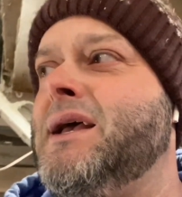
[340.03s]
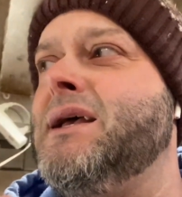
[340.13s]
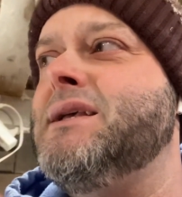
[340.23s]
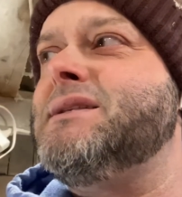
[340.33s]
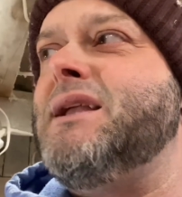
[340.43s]

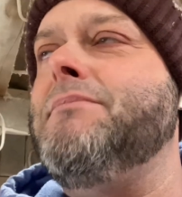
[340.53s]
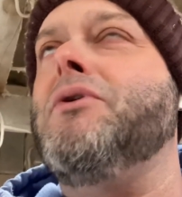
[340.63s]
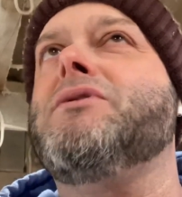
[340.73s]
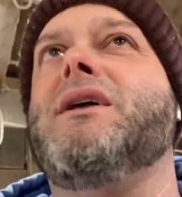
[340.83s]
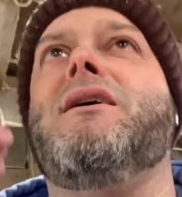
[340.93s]
C'est
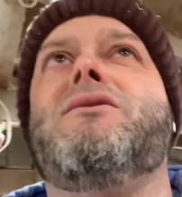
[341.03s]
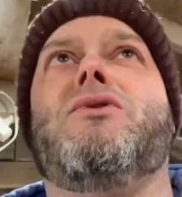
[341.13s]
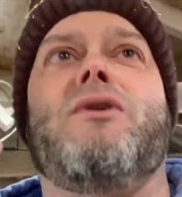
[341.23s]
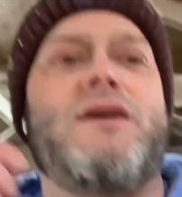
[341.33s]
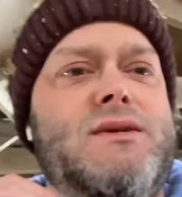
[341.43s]
important de
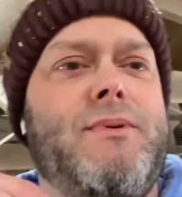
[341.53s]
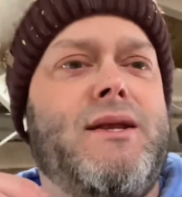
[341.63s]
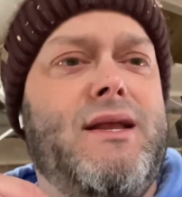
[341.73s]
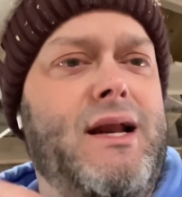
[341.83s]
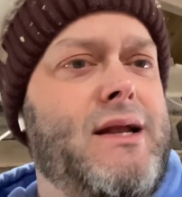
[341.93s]

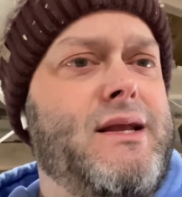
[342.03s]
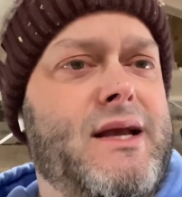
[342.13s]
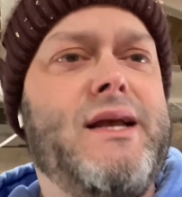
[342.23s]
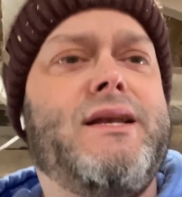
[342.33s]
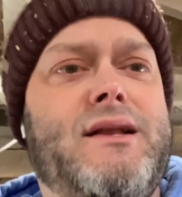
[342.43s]
respecter
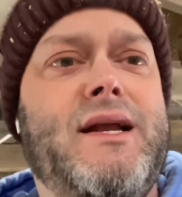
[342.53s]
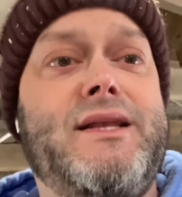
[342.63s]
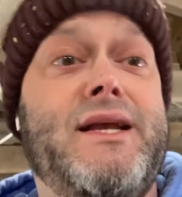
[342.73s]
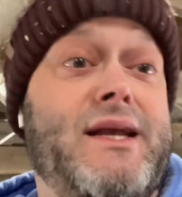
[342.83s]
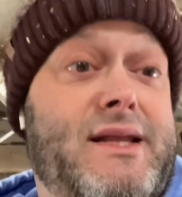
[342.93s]

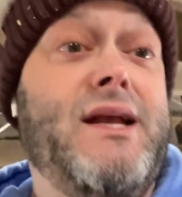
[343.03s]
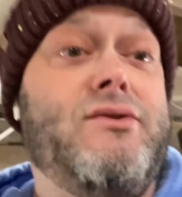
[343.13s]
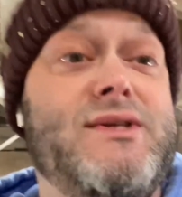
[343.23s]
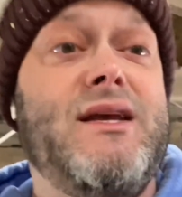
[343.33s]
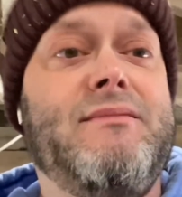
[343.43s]
l'intégrité
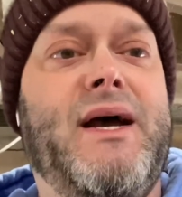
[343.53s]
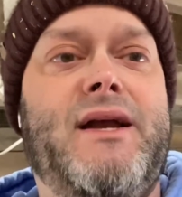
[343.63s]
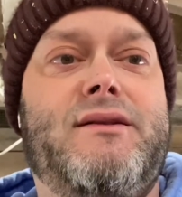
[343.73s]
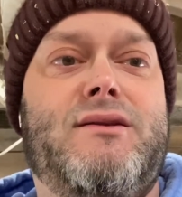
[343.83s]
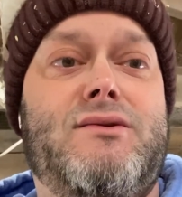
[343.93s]
de ces
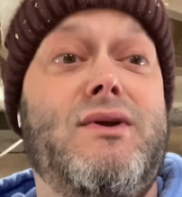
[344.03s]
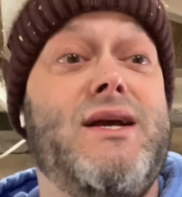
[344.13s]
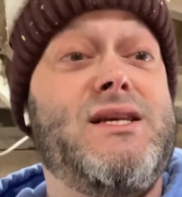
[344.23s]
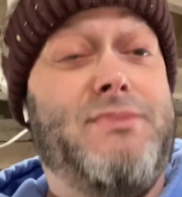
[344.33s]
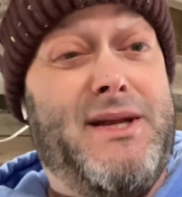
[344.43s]
bêtes, de
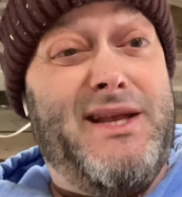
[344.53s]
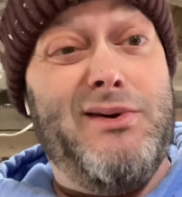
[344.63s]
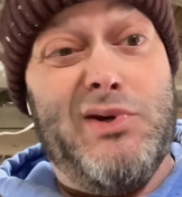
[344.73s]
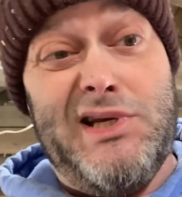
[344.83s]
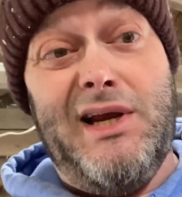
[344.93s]
respecter
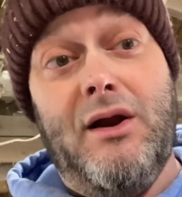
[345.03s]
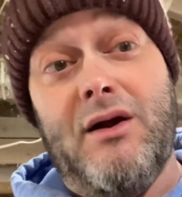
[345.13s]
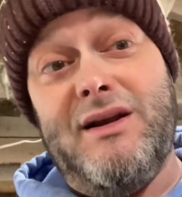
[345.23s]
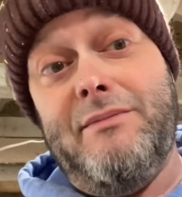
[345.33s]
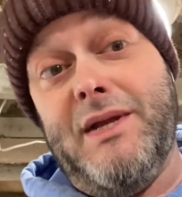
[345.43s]
aussi
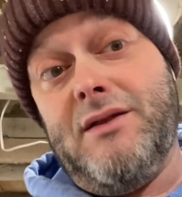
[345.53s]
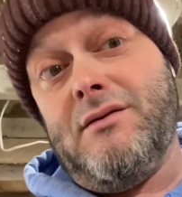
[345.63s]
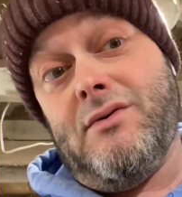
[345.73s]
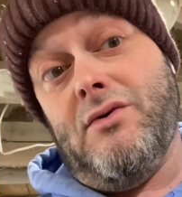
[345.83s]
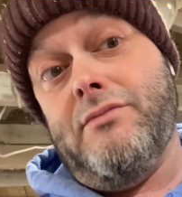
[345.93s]
leurs
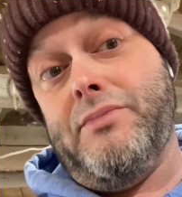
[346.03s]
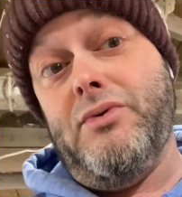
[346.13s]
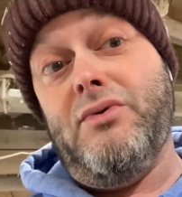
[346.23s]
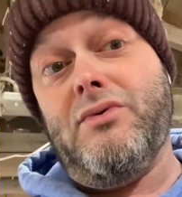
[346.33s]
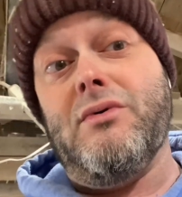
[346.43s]
limites, un
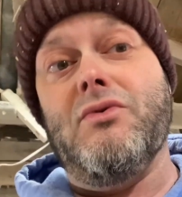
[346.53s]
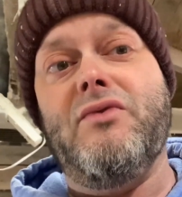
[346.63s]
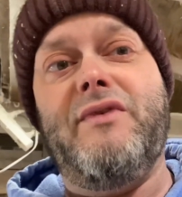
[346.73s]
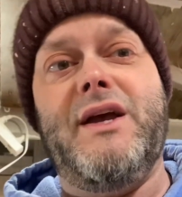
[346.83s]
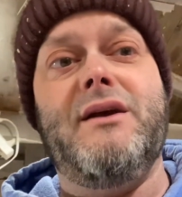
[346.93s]
peu comme on
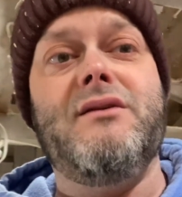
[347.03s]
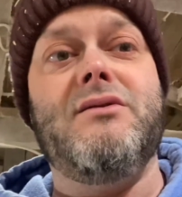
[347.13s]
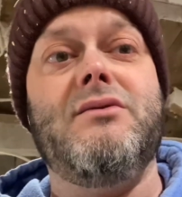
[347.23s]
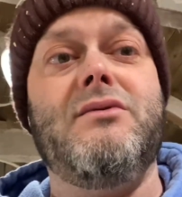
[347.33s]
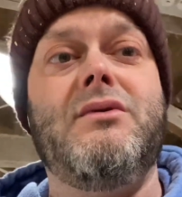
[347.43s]
fait
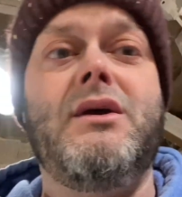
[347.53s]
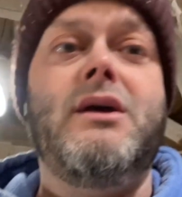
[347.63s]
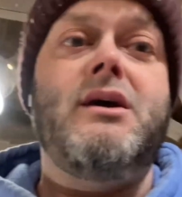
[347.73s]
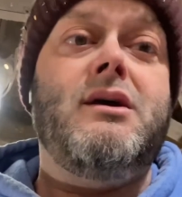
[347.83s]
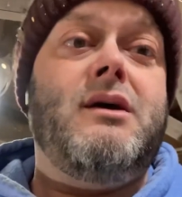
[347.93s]
euh,
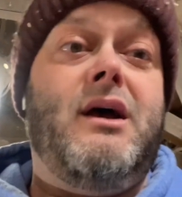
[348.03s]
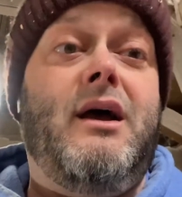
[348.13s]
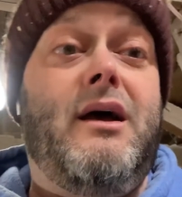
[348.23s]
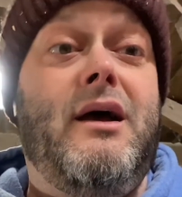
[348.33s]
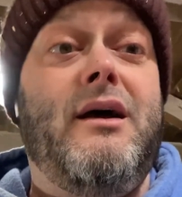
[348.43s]

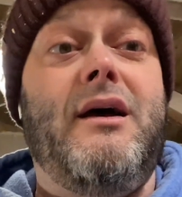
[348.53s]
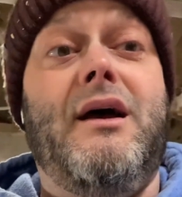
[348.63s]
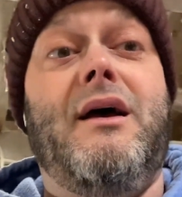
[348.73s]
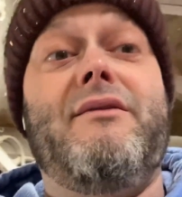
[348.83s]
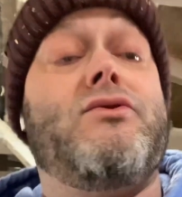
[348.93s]

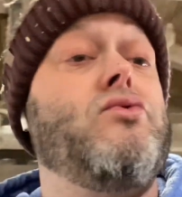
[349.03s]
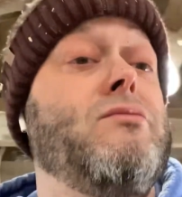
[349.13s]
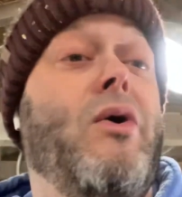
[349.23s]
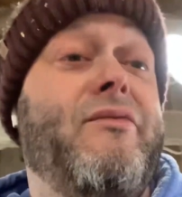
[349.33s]
avec tout le monde.